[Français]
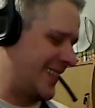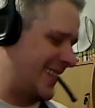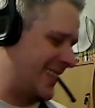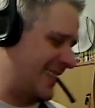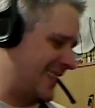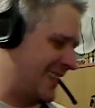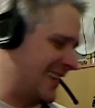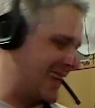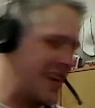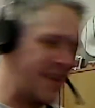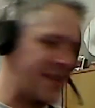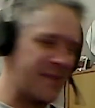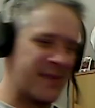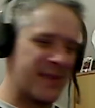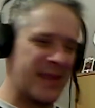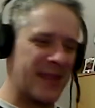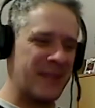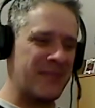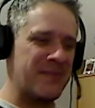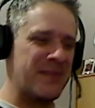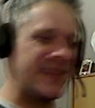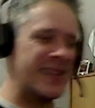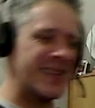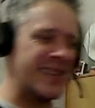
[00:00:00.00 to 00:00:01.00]

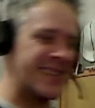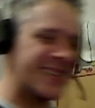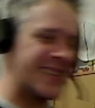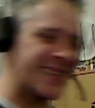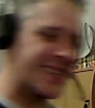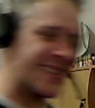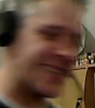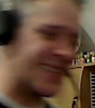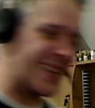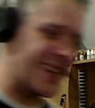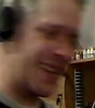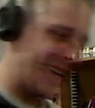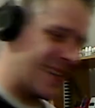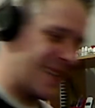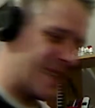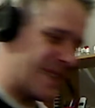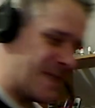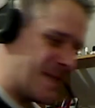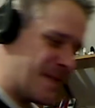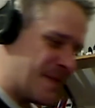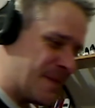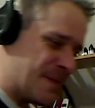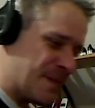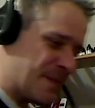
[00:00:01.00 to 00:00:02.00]
peut-être pas nécessaire.
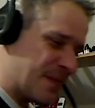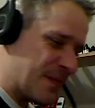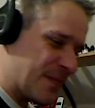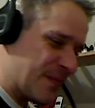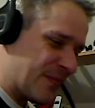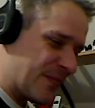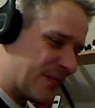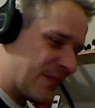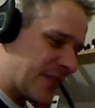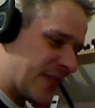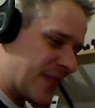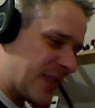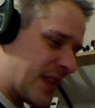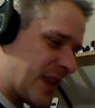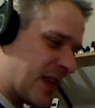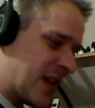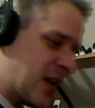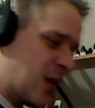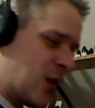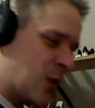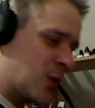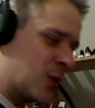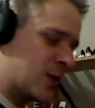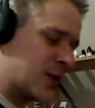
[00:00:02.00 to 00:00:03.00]

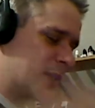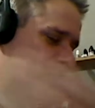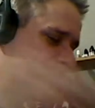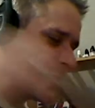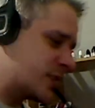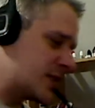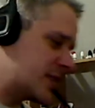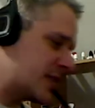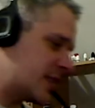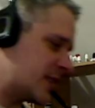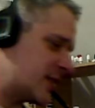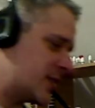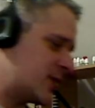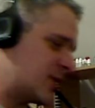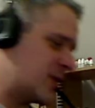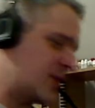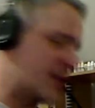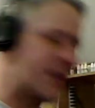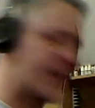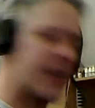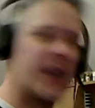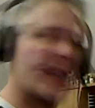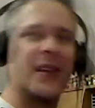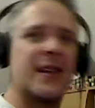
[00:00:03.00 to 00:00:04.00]
On teste ça sur
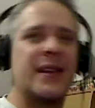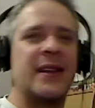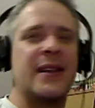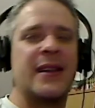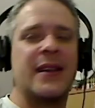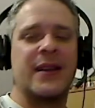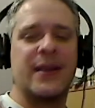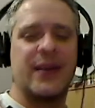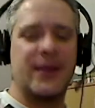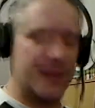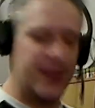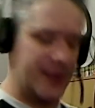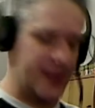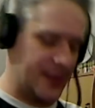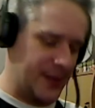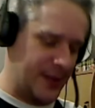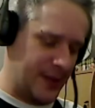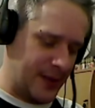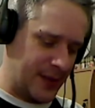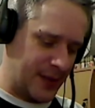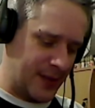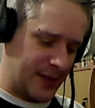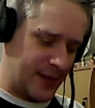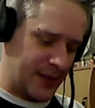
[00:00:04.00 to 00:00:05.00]
un iClear
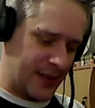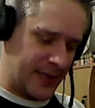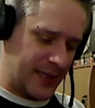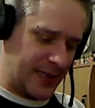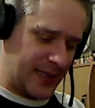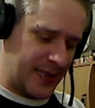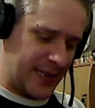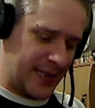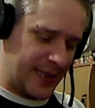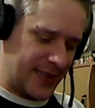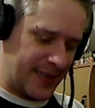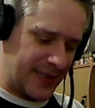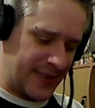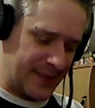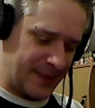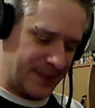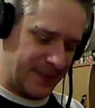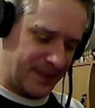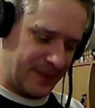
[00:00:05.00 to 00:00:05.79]
16. Euh,